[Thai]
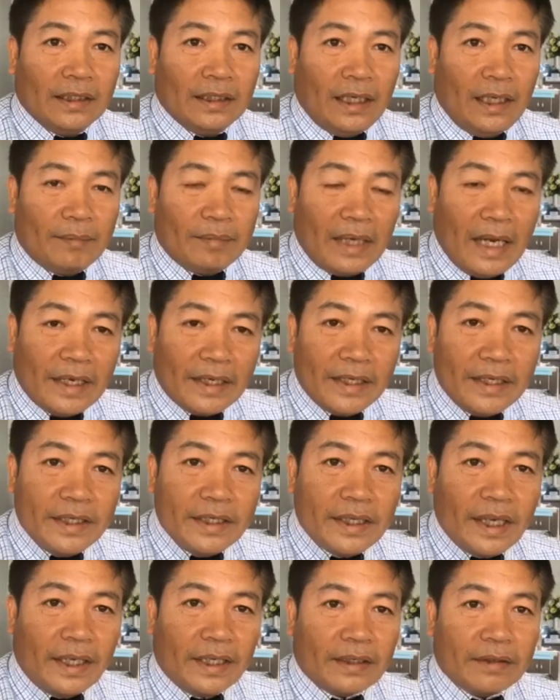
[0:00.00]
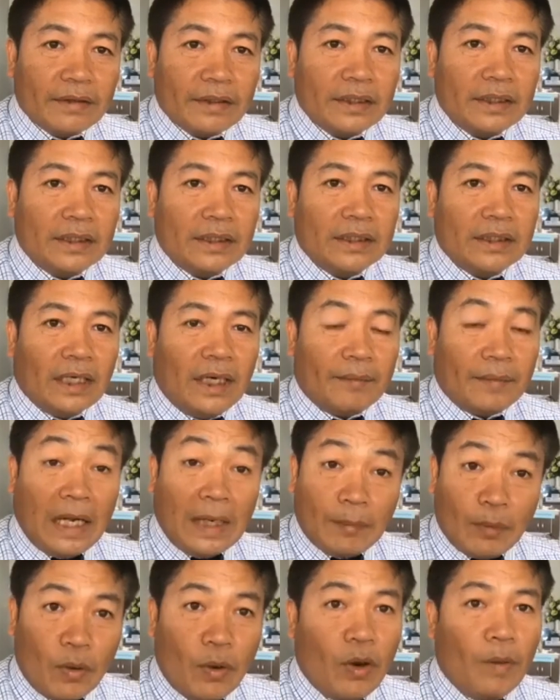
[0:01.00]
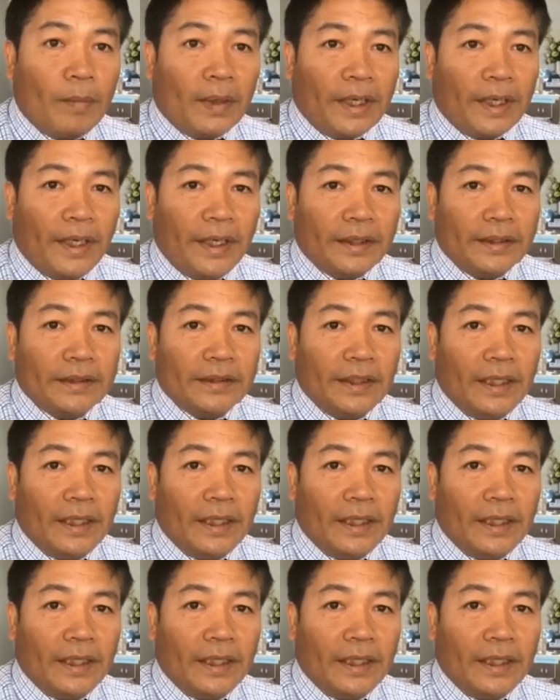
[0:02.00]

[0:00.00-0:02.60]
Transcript: อำนาจที่ยิ่งใหญ่ก็คืออำนาจของประเทศ